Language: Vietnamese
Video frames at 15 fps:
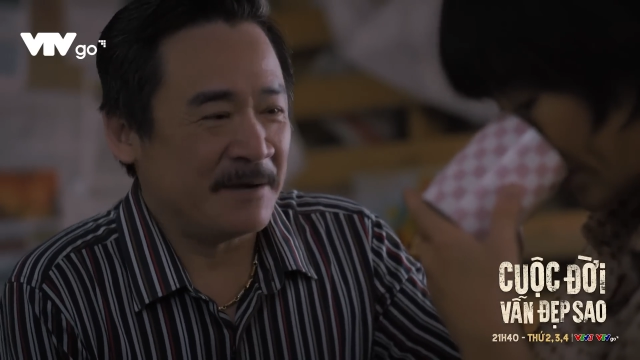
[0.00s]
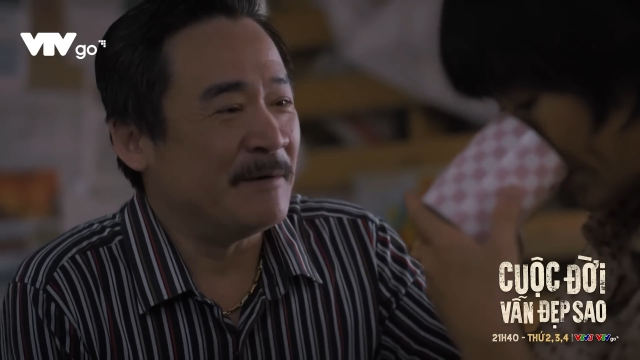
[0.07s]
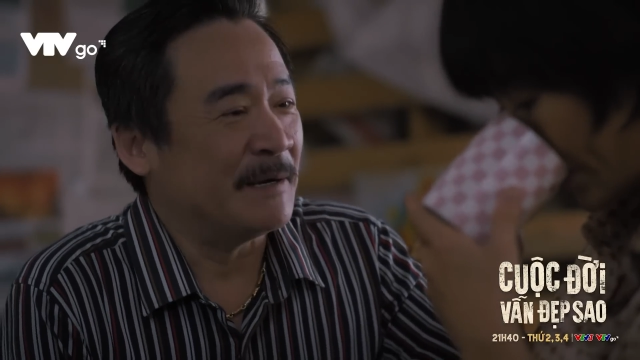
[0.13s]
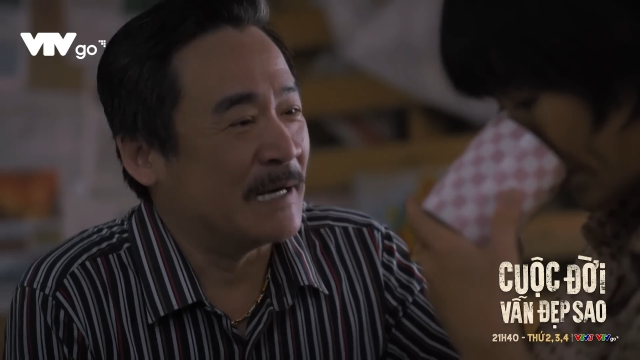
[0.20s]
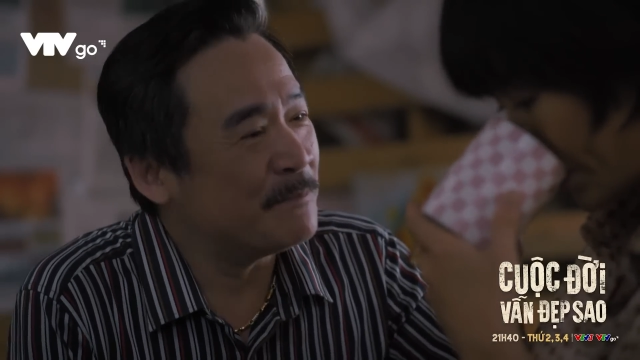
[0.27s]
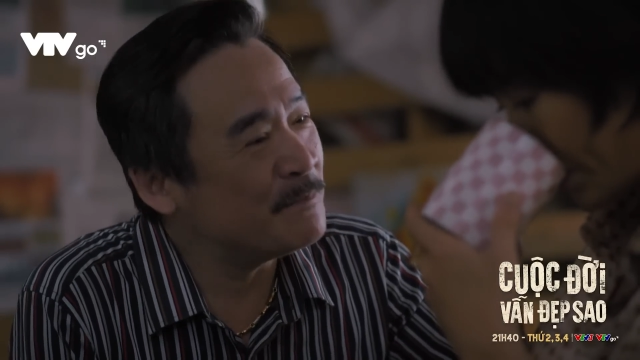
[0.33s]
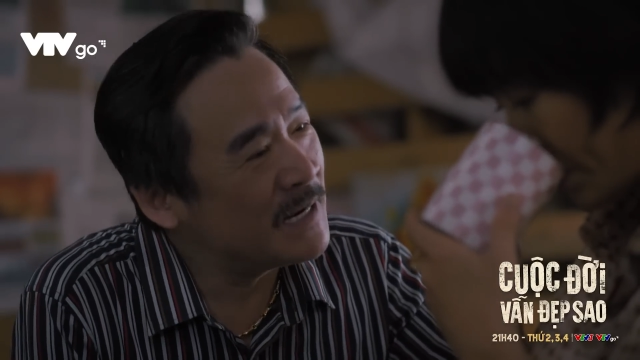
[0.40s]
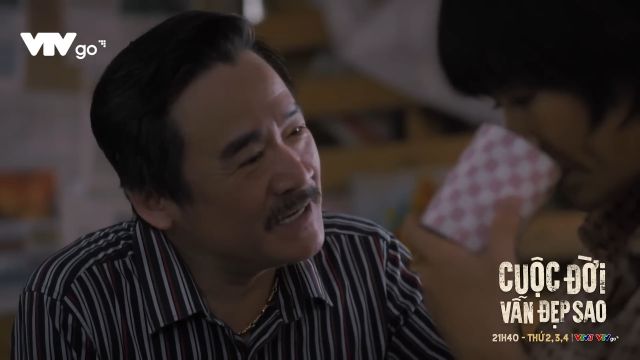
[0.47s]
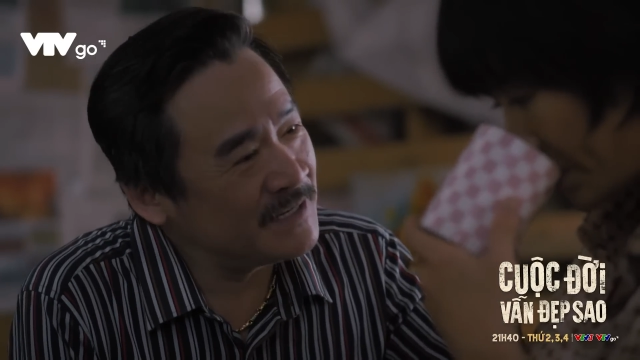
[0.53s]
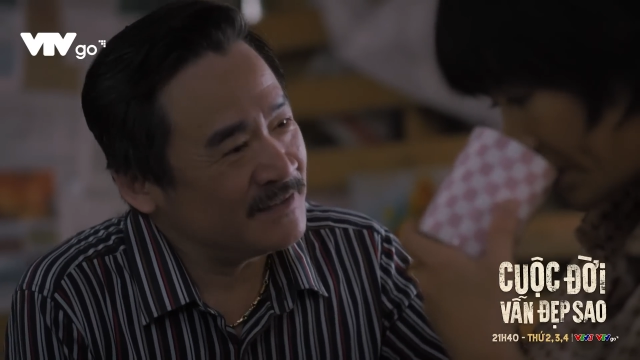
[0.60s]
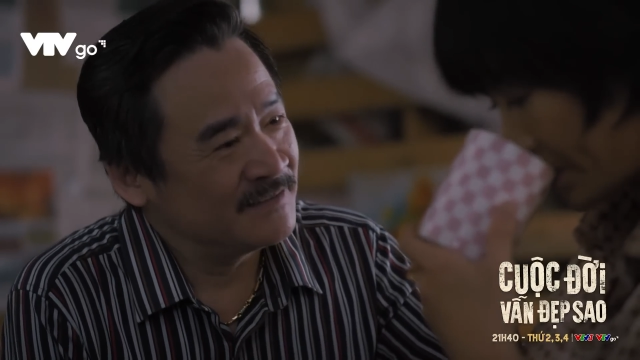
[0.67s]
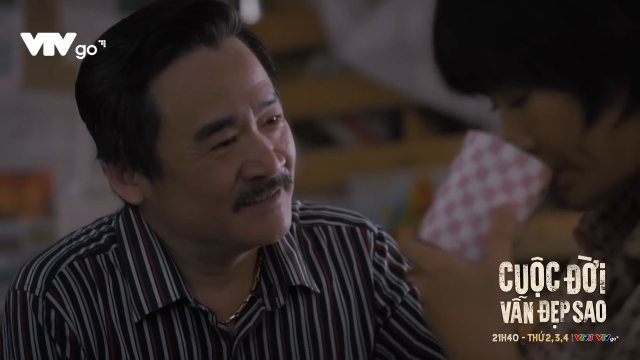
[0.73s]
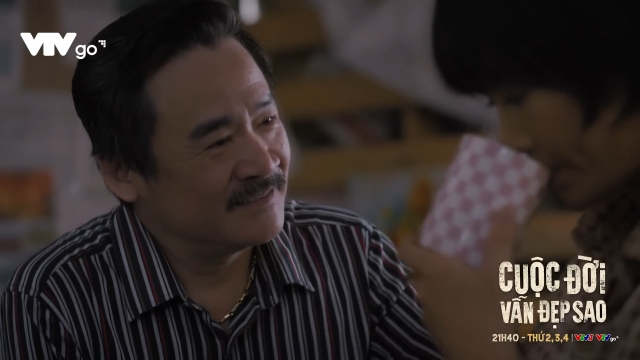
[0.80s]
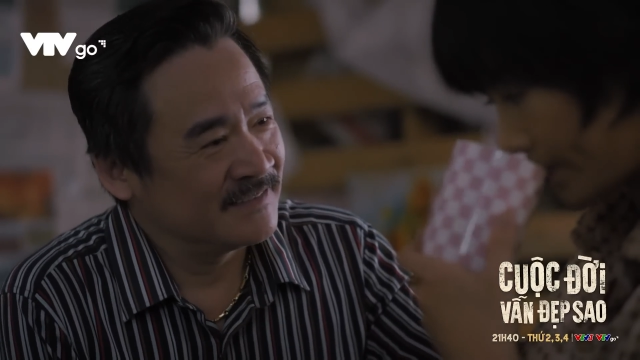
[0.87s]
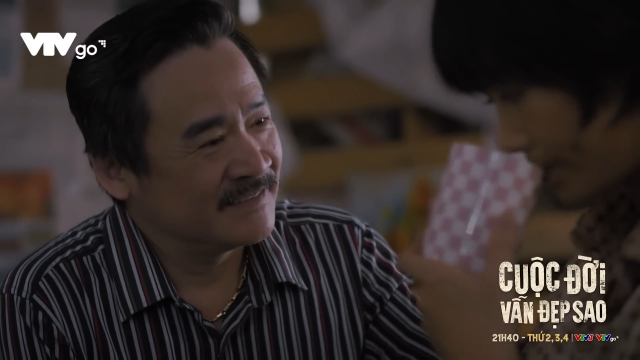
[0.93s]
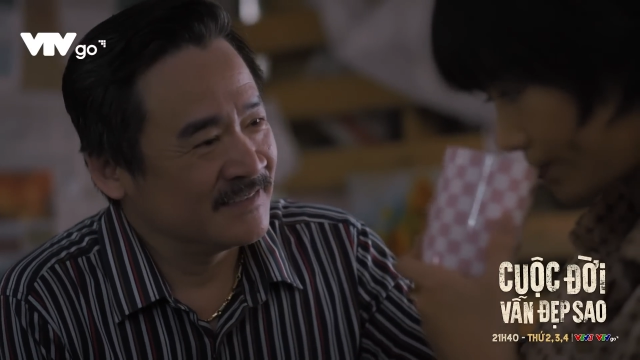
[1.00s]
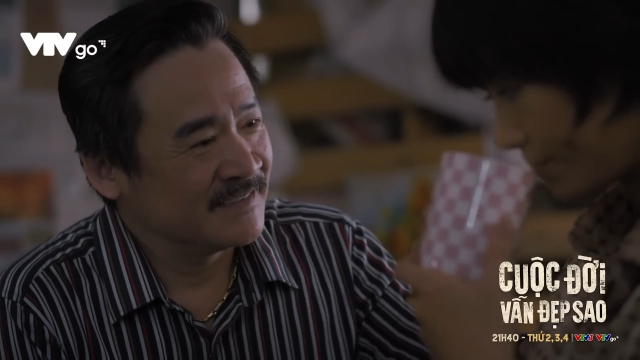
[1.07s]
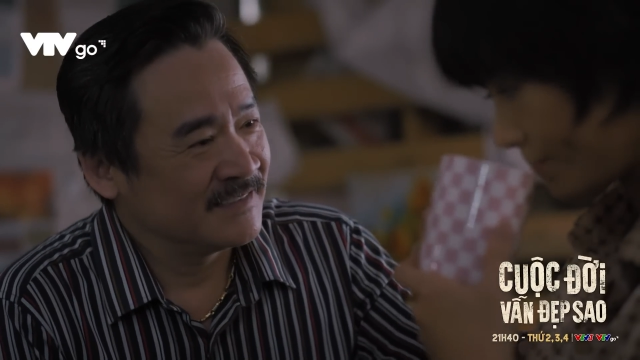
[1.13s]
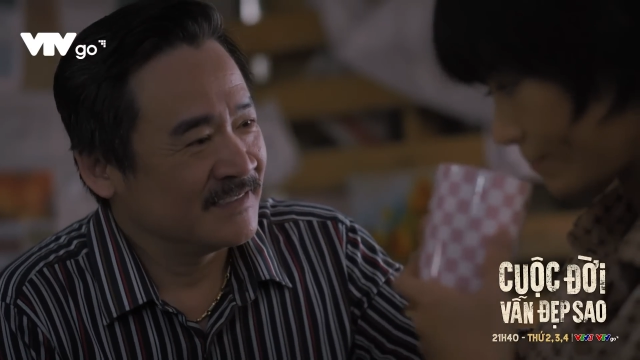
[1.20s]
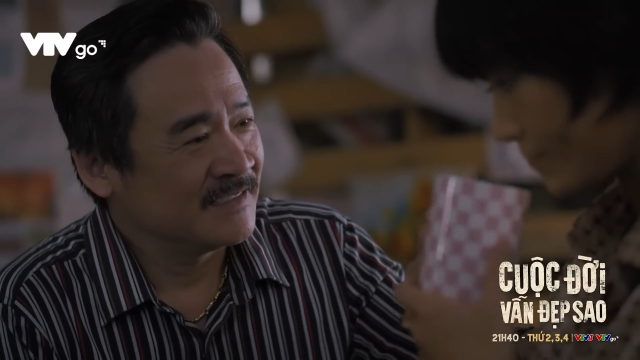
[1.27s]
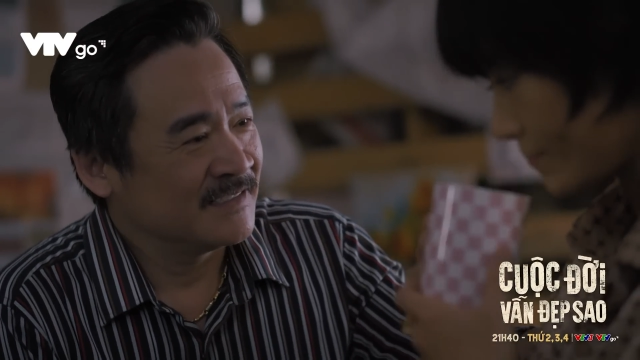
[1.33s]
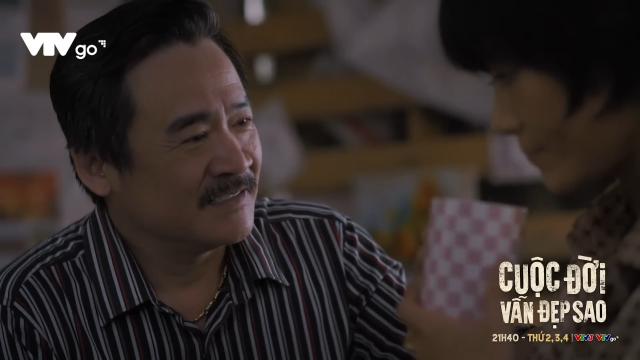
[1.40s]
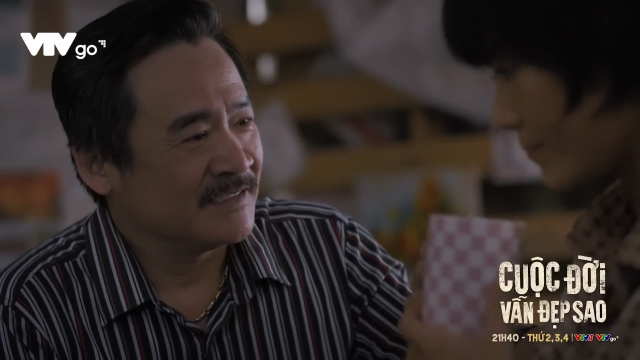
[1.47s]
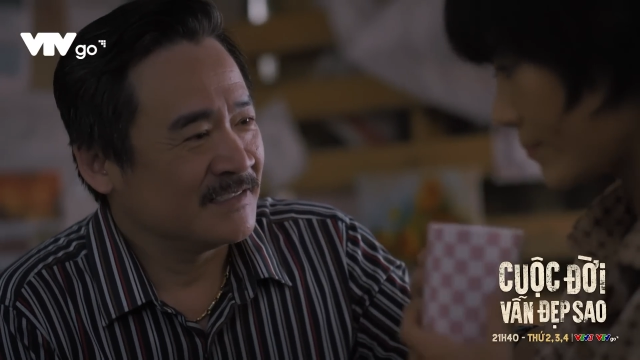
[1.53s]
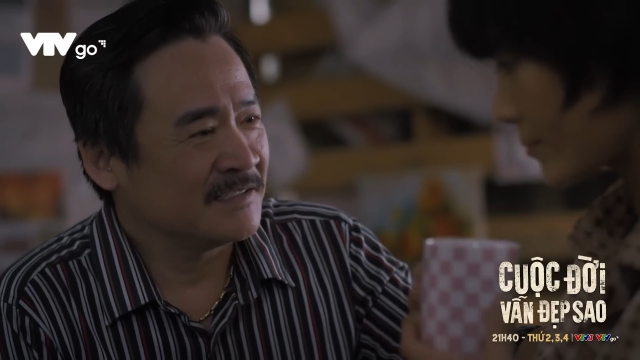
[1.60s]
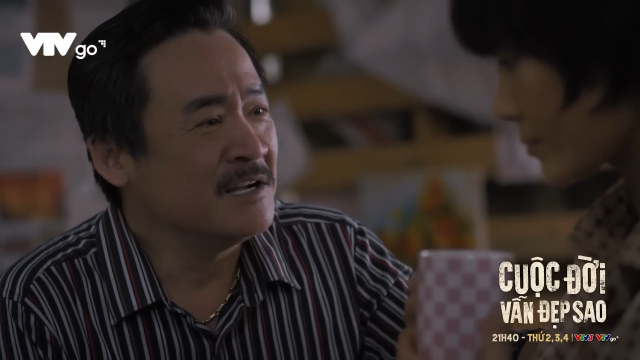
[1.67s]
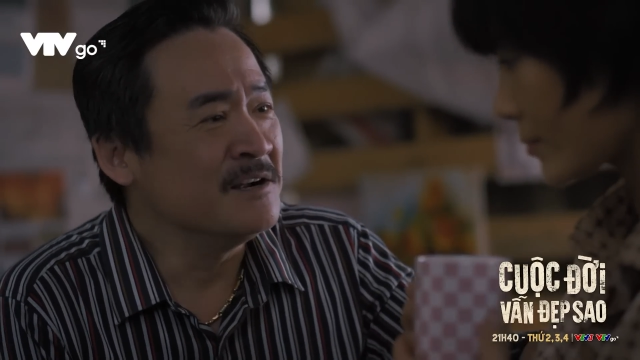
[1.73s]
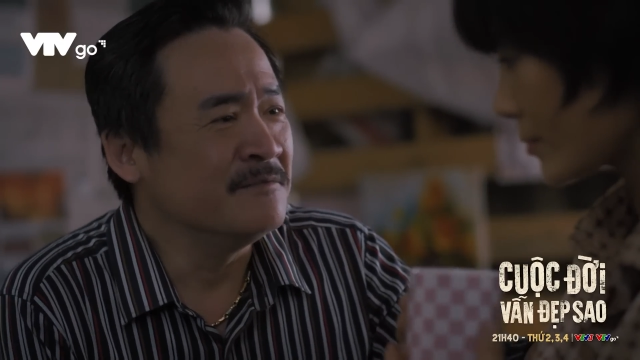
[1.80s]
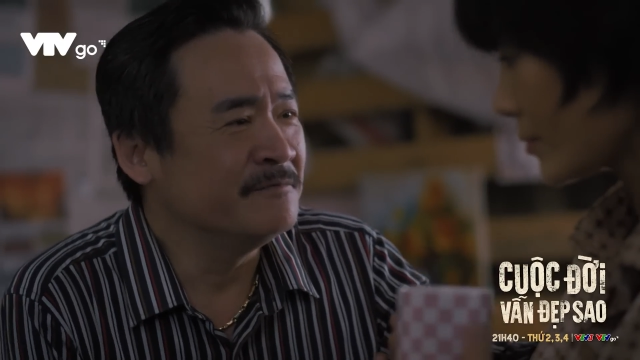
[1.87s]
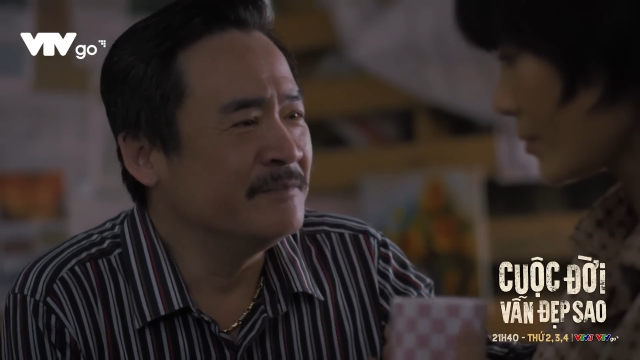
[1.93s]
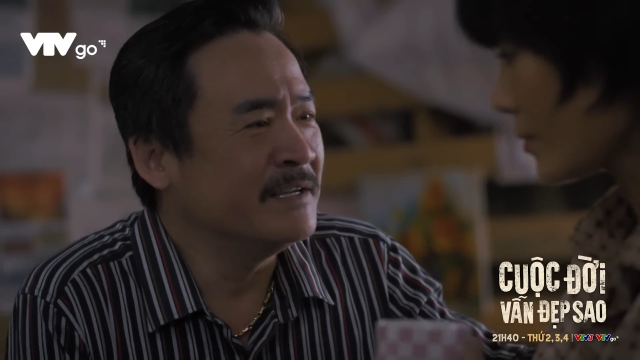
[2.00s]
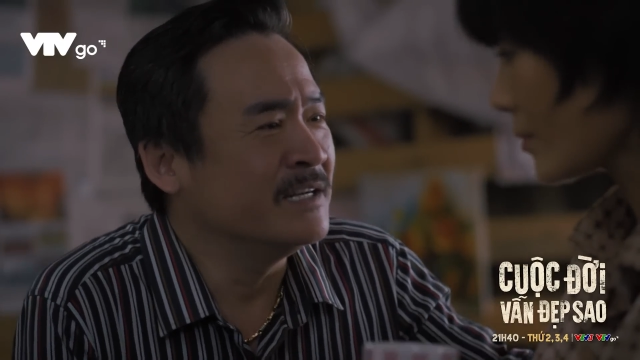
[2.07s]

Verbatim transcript: em phải nắm lấy. Đừng